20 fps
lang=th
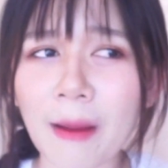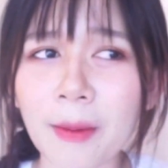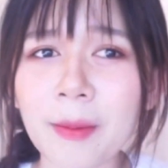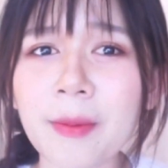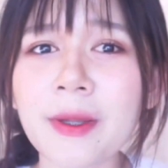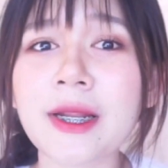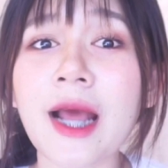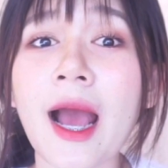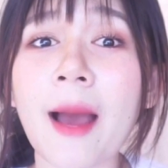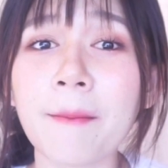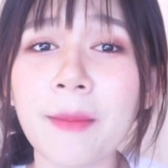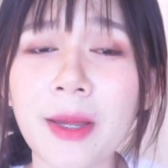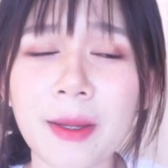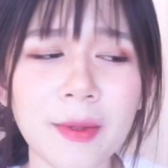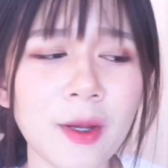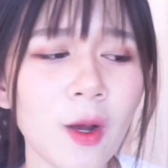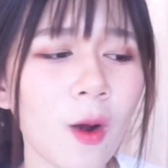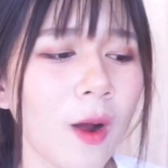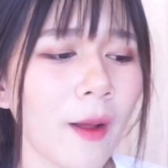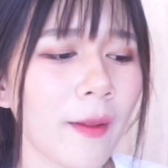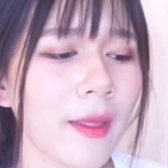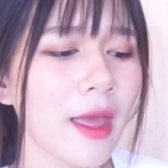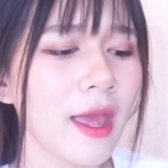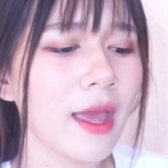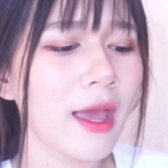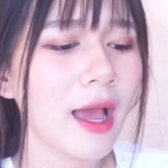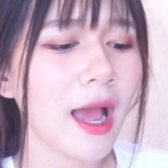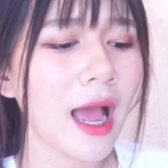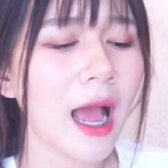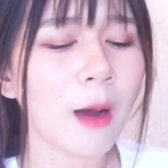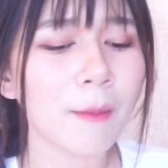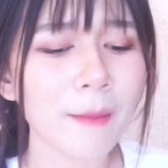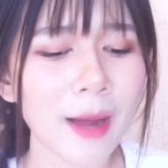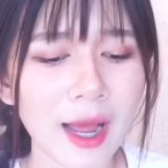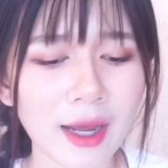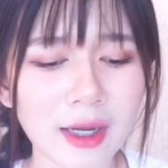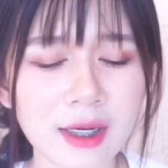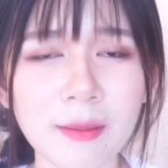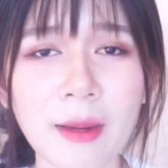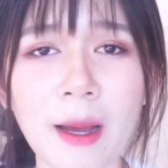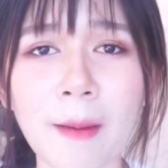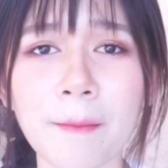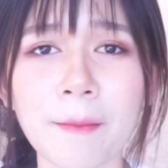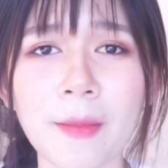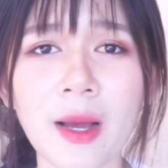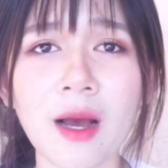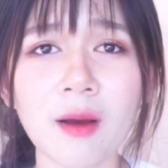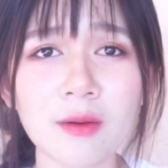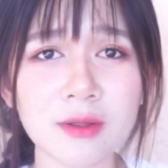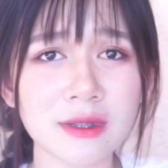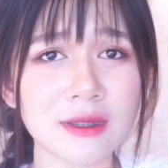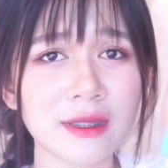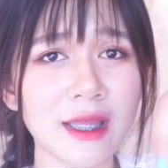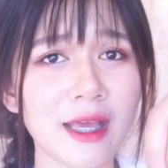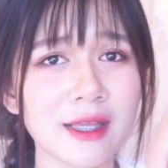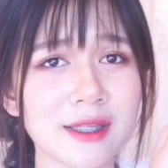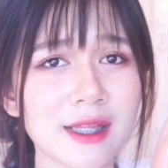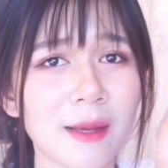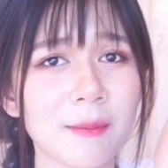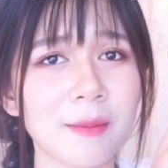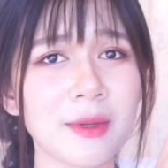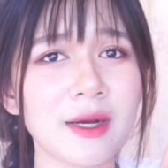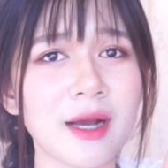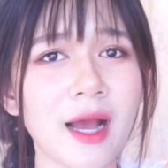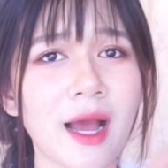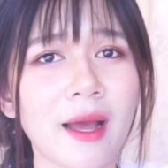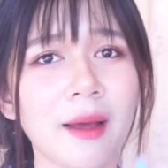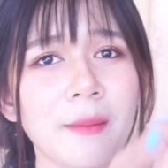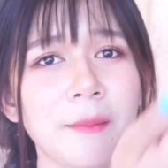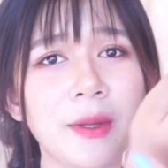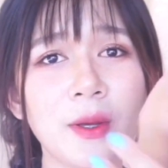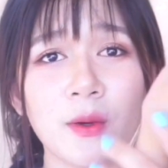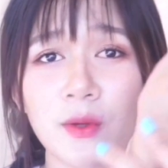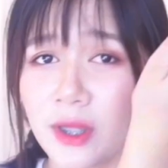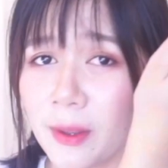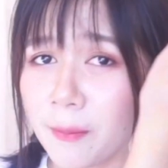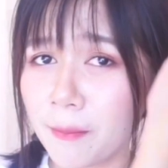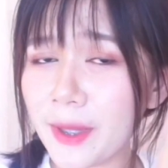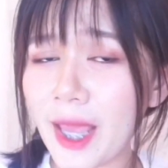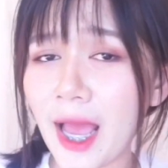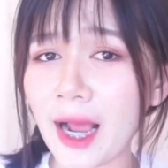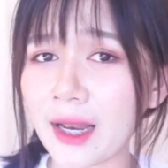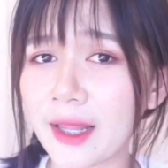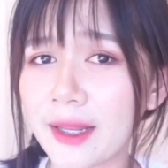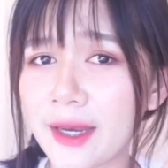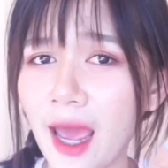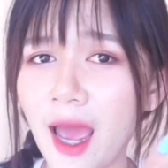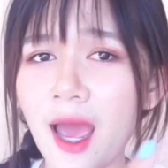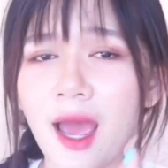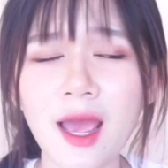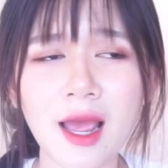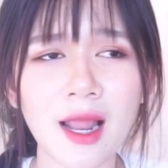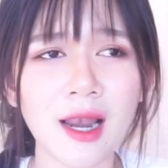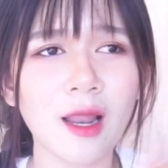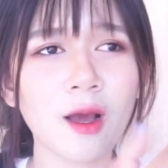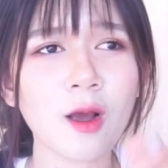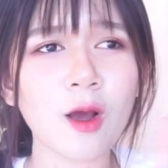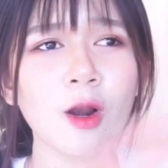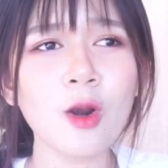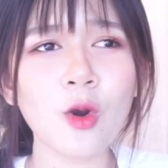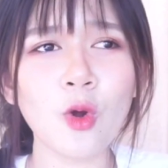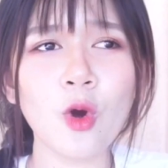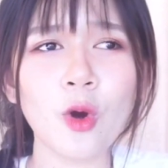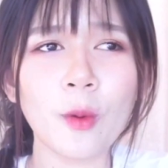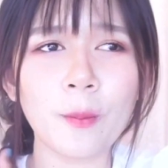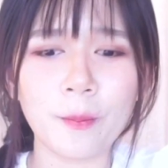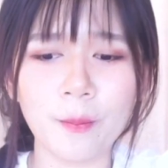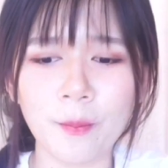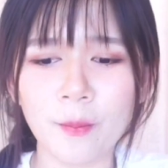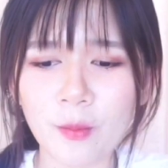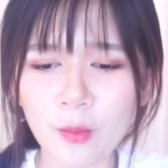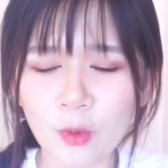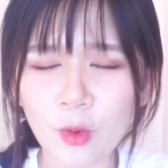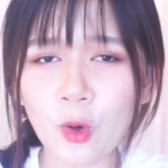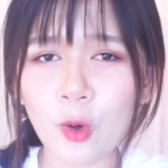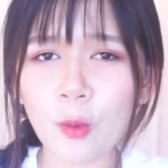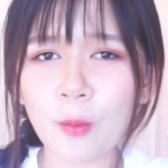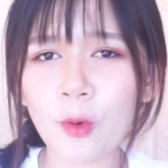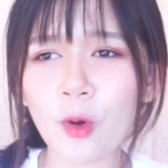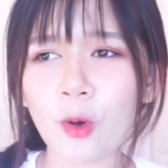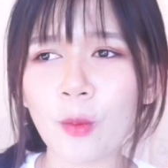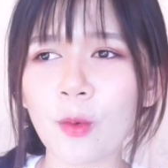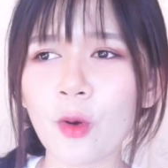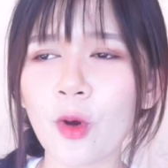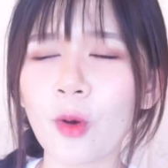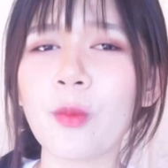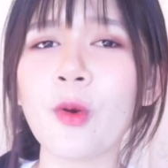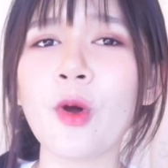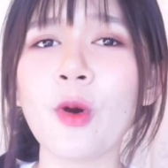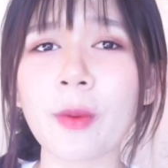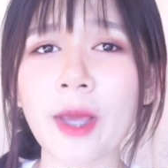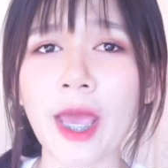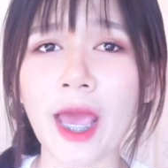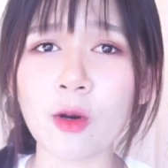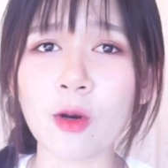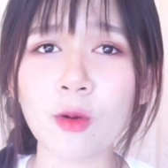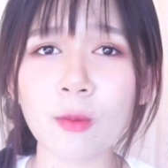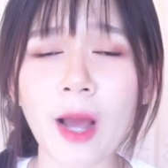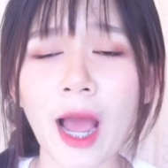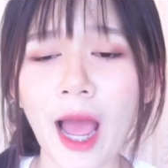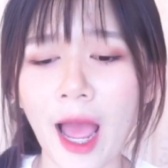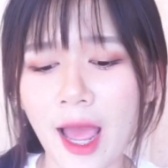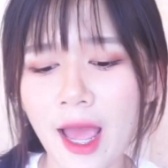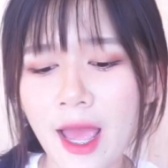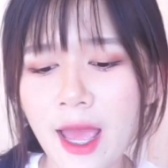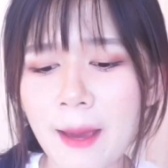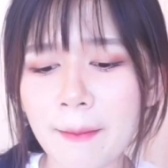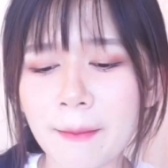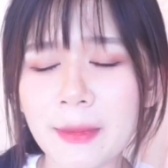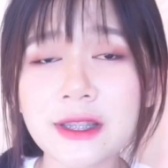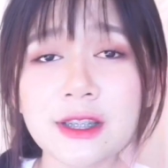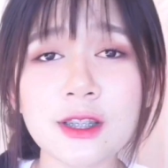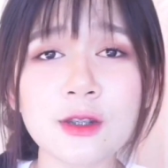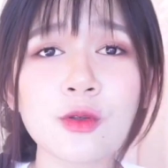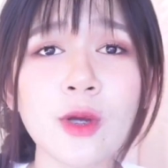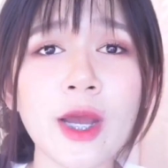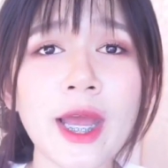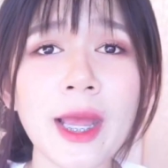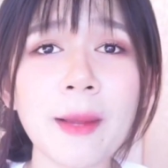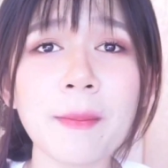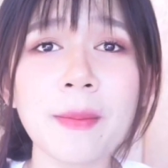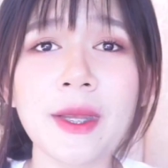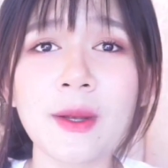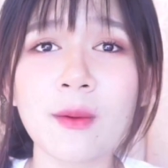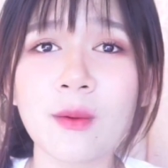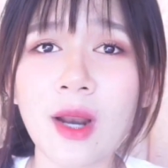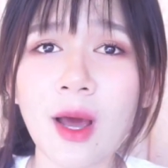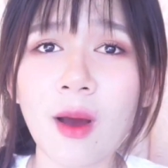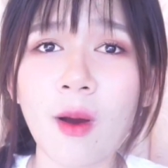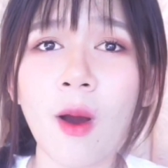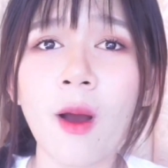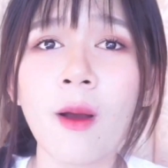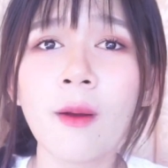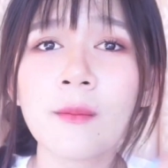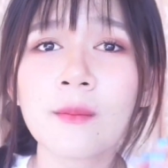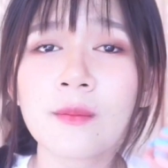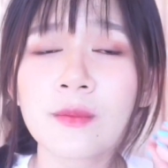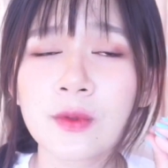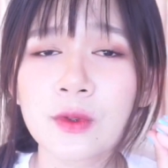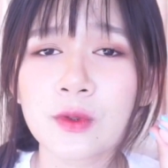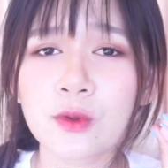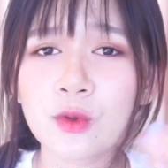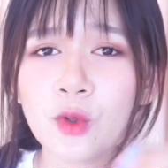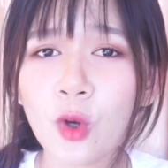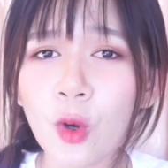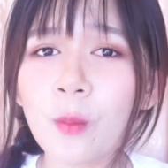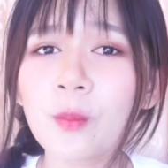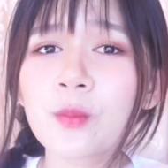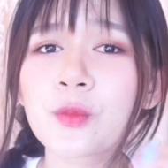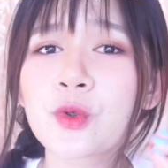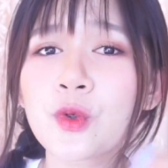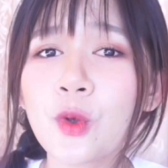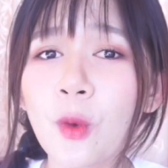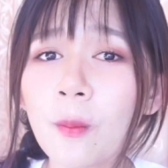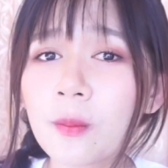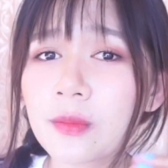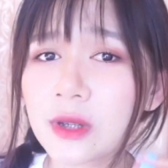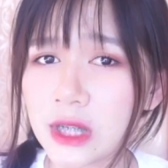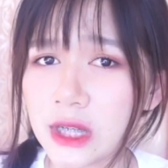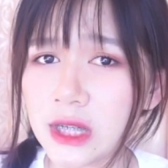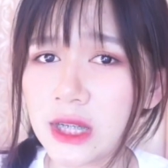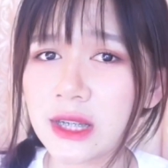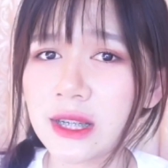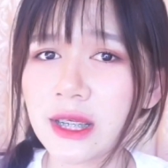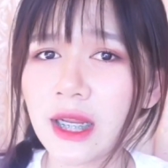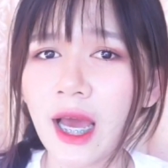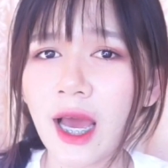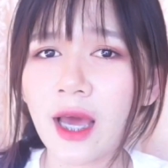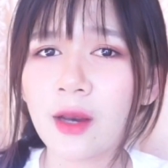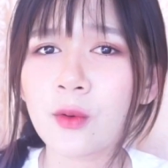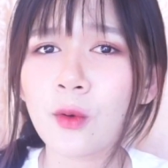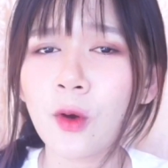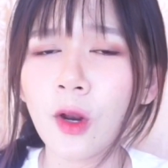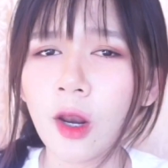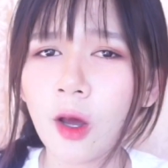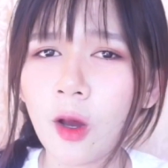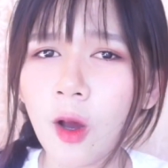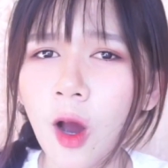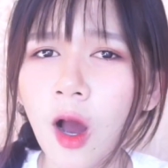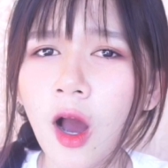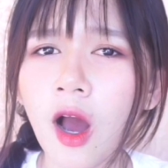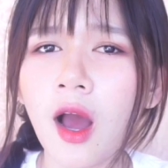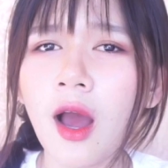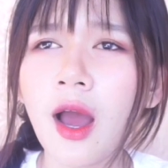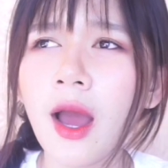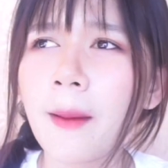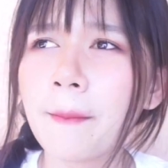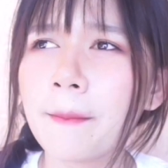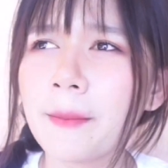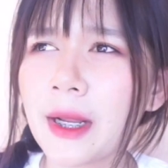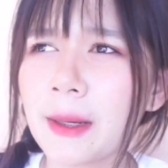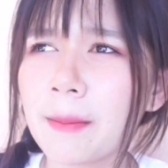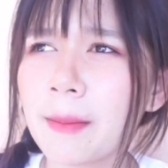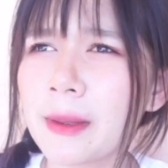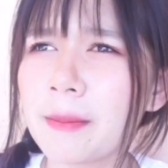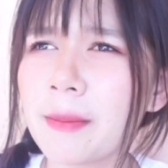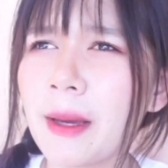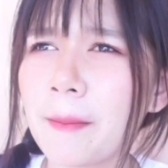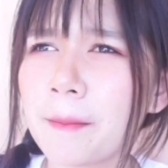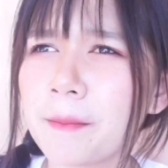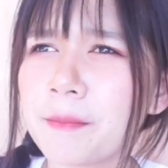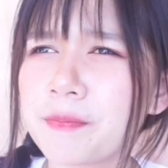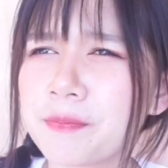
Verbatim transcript: ไม่ผิดค่ะเบบี้ออยล์เอามาคือแบบเอาเทใส่มือผิวที่เปียกเลยนะแล้วก็ลูบแขนลูบขามันจะช่วยให้ผิวเรานุ่มชุ่มชื้นนะคะทุกคนแล้วก็เหมือนมันแบบ